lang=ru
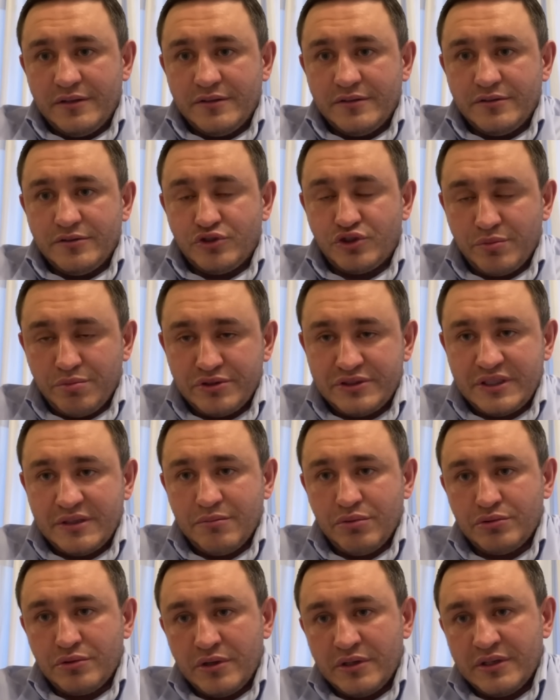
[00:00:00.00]
чтобы
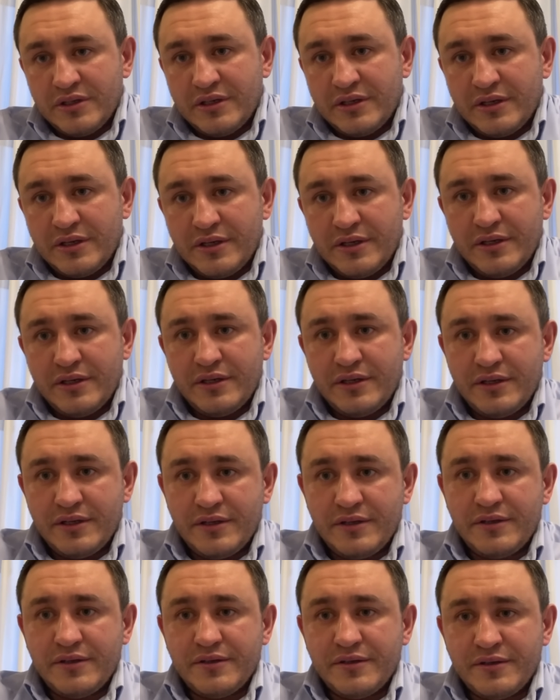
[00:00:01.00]
сработали на
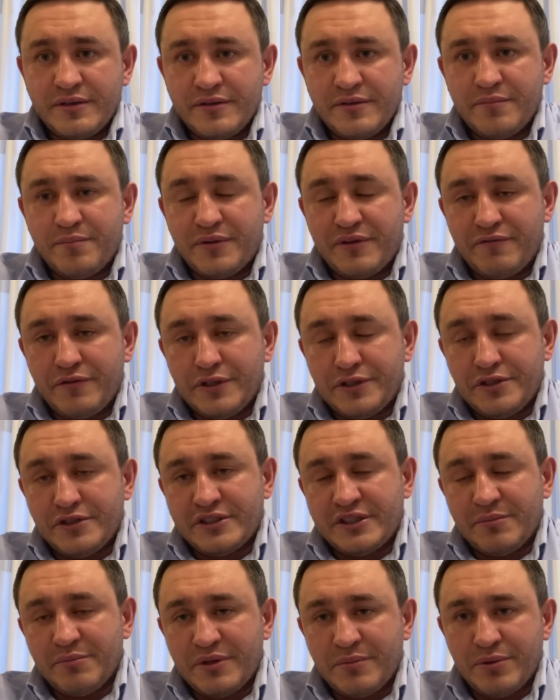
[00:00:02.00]
э,
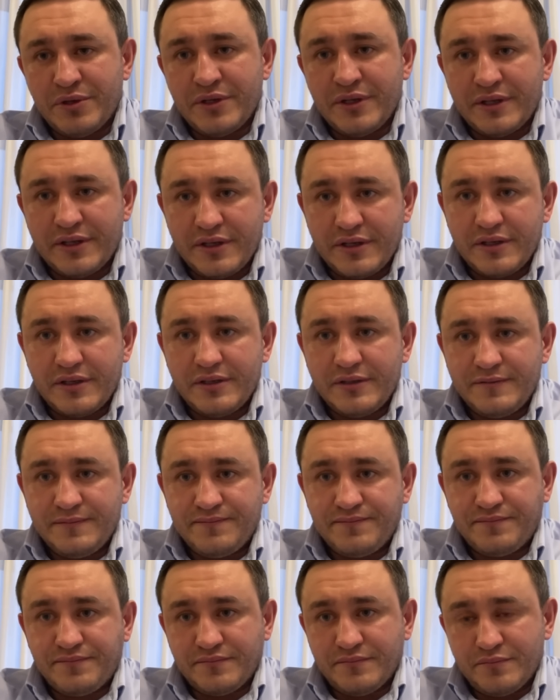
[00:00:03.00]
профилактическое мероприятие.
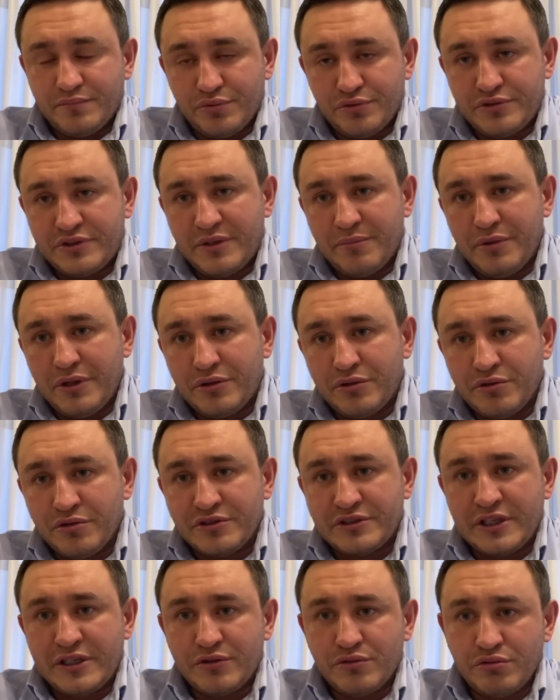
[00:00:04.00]
Пусть ребята туда
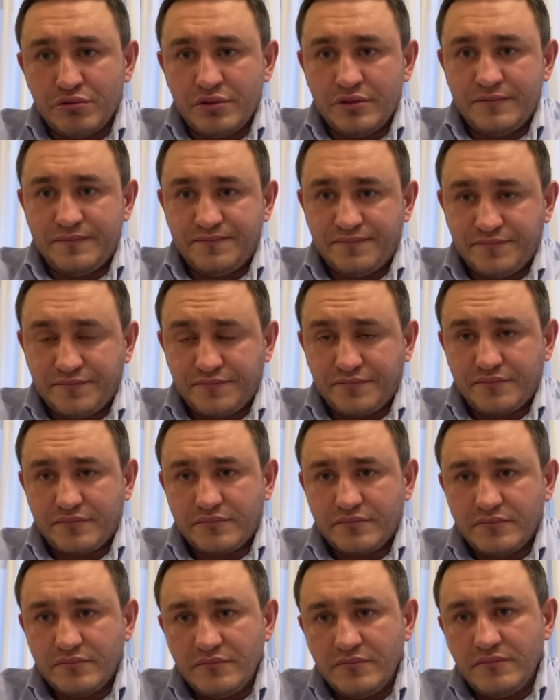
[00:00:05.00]
зайдут
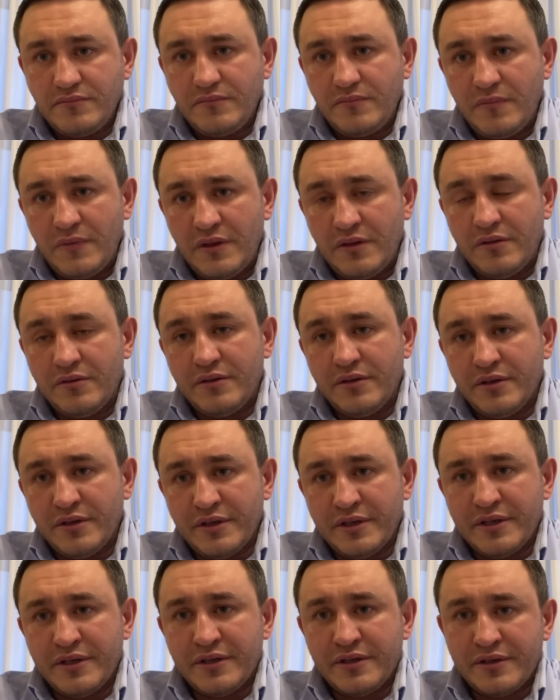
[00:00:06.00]

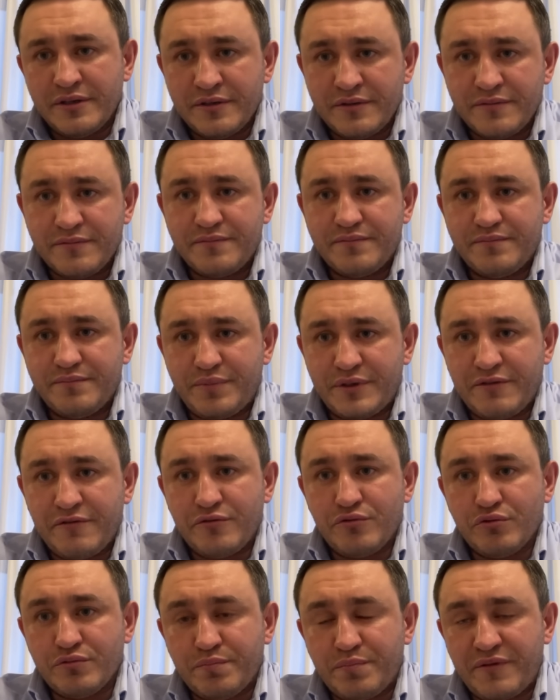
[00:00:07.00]
и
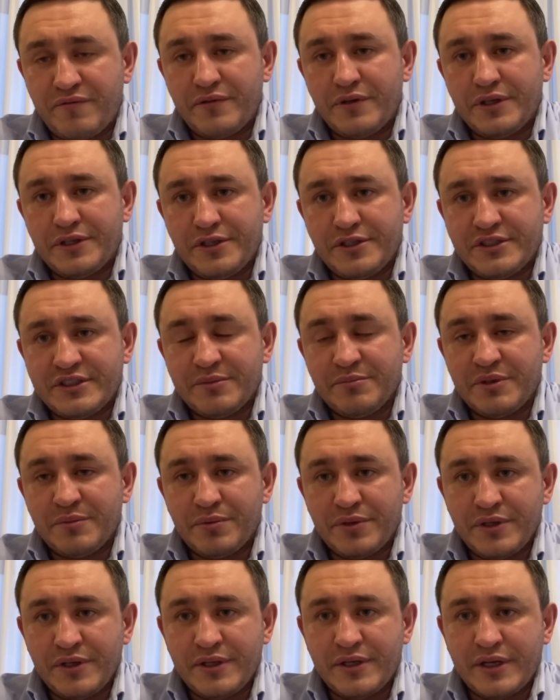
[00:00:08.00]
проведут профилактическое
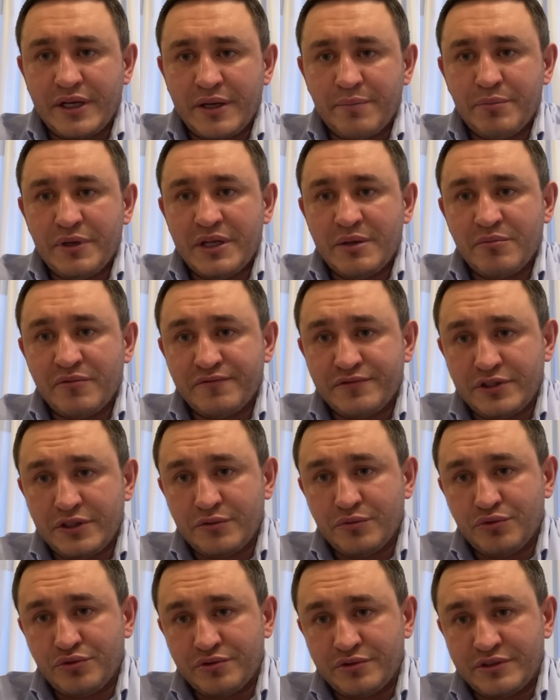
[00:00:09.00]
мероприятие. Как минимум всех
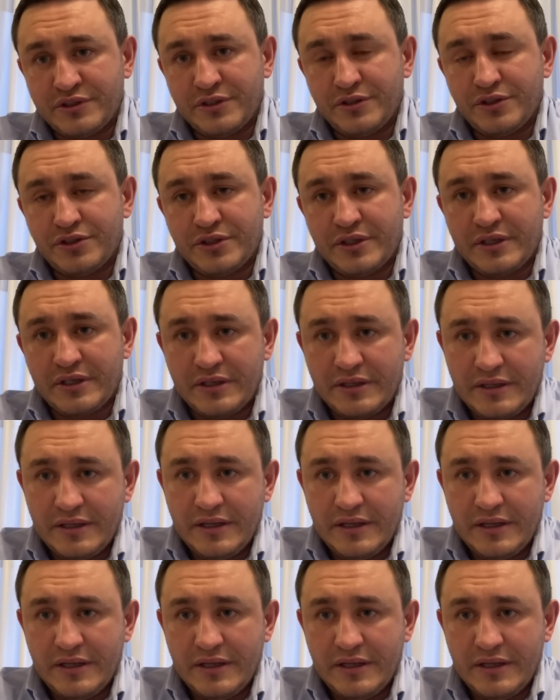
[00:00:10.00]
нужно задержать,